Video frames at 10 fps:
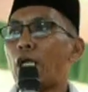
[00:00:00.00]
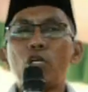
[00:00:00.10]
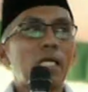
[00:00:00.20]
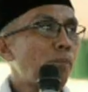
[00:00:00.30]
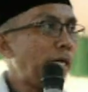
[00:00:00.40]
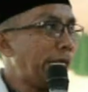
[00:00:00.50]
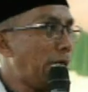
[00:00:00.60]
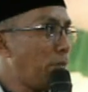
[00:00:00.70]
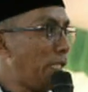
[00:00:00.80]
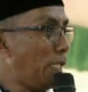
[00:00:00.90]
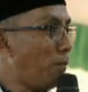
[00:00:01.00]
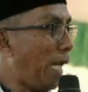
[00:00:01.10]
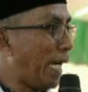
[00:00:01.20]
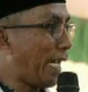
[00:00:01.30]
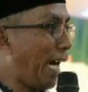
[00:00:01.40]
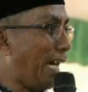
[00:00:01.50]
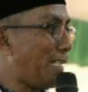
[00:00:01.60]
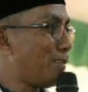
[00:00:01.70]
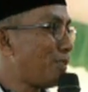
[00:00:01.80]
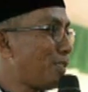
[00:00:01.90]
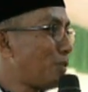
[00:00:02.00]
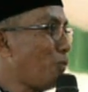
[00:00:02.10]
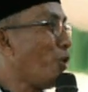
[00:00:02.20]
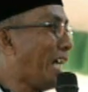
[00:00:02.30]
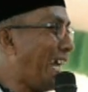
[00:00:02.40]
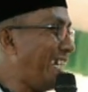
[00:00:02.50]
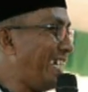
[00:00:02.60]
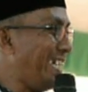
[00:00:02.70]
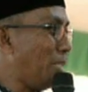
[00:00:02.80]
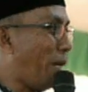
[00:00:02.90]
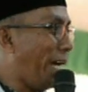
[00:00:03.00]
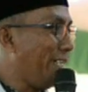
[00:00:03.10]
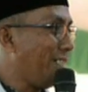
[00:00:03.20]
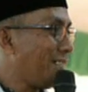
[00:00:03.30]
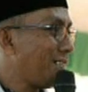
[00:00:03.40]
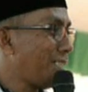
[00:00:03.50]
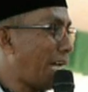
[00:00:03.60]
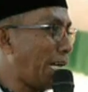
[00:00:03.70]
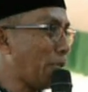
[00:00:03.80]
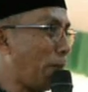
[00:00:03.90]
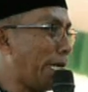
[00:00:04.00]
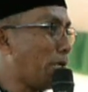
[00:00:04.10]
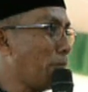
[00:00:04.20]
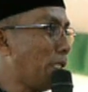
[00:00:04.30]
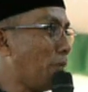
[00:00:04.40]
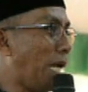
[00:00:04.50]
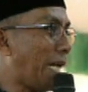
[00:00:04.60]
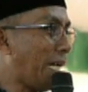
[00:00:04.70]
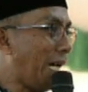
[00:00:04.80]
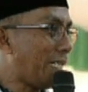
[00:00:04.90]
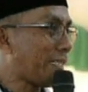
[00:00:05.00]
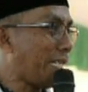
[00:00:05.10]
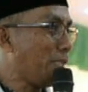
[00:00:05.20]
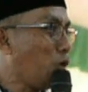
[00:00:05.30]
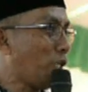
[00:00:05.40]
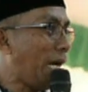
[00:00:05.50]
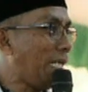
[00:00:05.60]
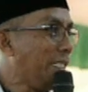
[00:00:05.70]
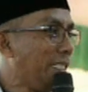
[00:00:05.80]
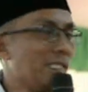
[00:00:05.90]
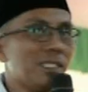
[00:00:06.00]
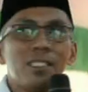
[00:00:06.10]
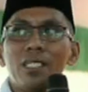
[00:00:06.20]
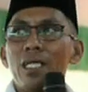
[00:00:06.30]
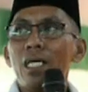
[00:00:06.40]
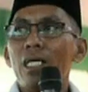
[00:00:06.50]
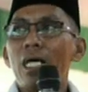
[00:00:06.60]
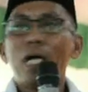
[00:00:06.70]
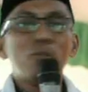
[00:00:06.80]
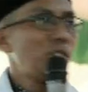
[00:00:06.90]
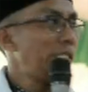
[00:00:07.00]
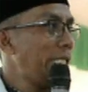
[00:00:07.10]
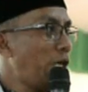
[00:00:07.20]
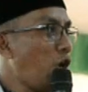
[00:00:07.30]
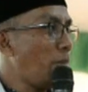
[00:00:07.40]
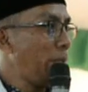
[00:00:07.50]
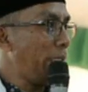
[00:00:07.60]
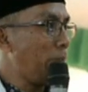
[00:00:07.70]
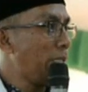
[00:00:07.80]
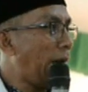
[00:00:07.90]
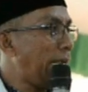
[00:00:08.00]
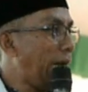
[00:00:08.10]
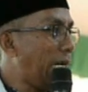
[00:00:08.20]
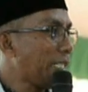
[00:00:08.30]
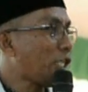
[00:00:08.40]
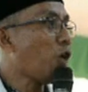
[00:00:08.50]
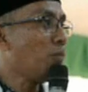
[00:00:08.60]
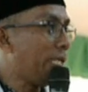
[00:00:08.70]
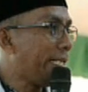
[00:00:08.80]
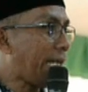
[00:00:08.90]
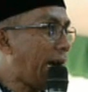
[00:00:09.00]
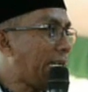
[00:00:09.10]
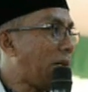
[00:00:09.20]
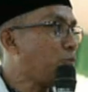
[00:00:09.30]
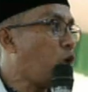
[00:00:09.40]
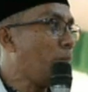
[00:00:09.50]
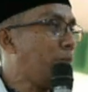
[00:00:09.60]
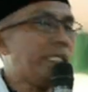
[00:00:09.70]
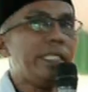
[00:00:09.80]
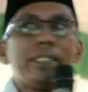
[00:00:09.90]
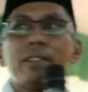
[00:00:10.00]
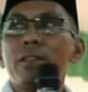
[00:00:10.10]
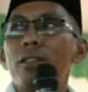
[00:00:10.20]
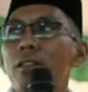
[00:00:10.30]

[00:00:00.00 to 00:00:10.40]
Kalau kepengen bini belaga modali Ben, jangan pengen bini belaga tak dimodali. Amun dia hobi berdandan, kau belikan apa hobi ini?